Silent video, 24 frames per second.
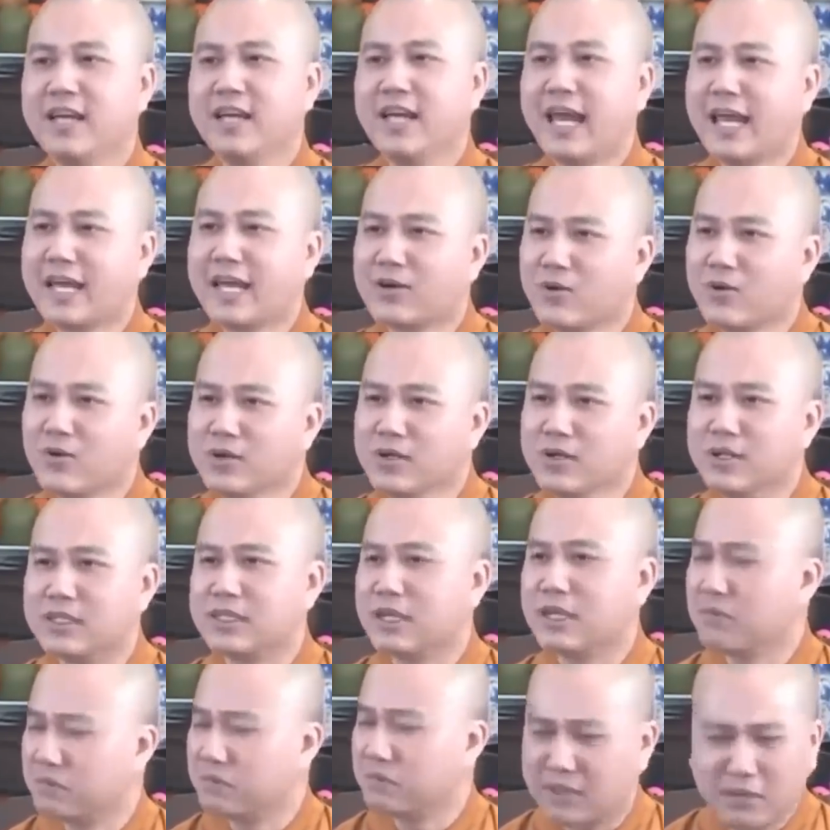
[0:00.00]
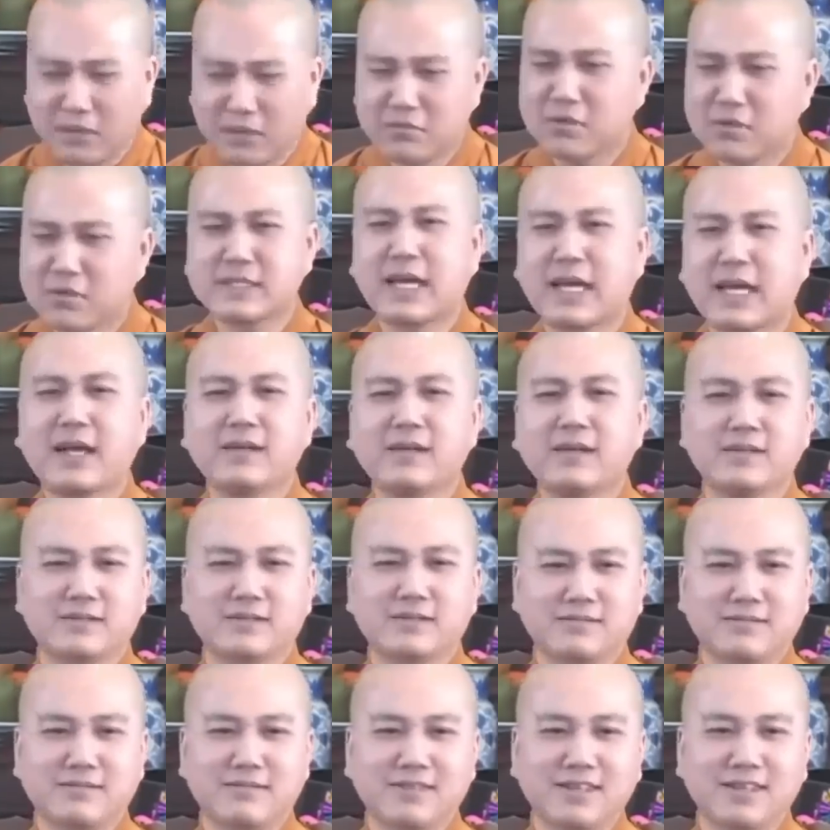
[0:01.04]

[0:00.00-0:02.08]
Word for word: hay của người chồng không có xả được